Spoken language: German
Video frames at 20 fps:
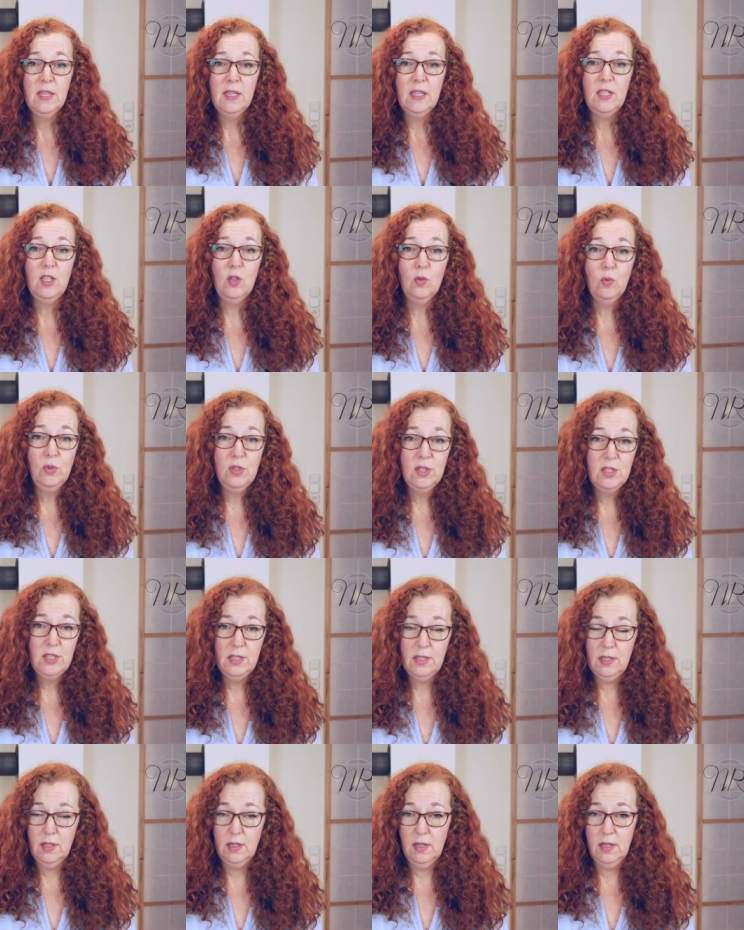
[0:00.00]
die
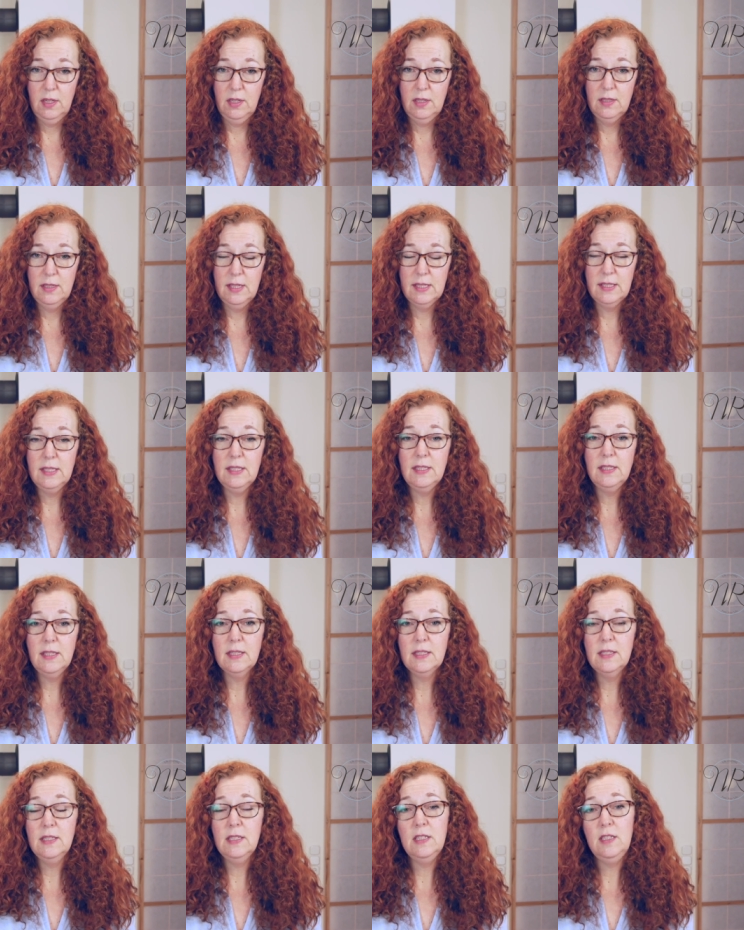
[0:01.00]
Unsicherheit. Das ist
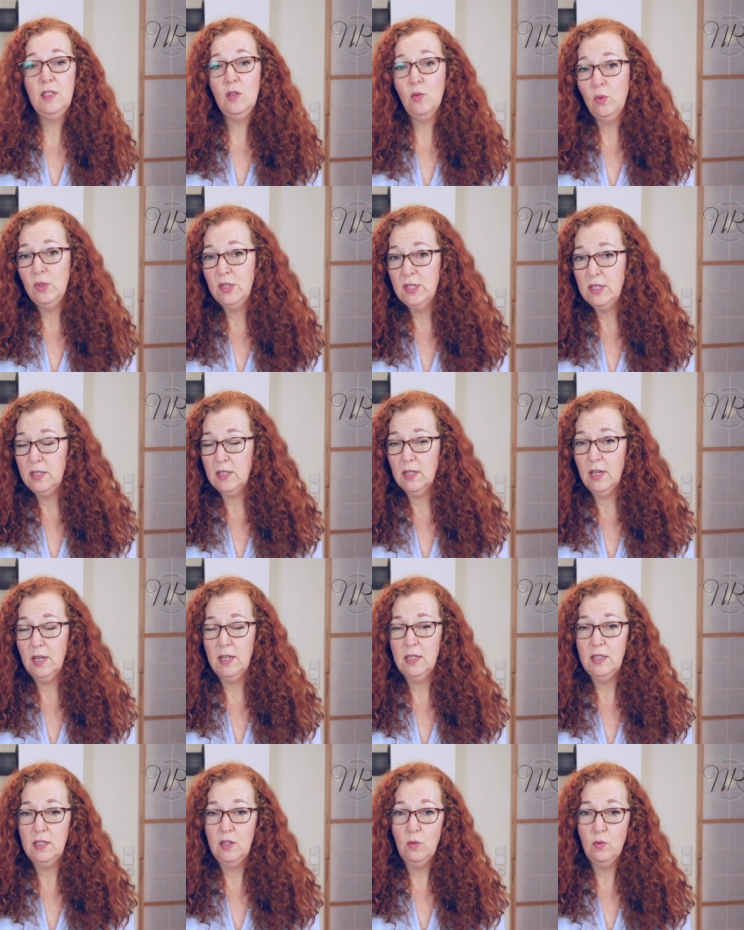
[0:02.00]
jetzt nicht die Unsicherheit,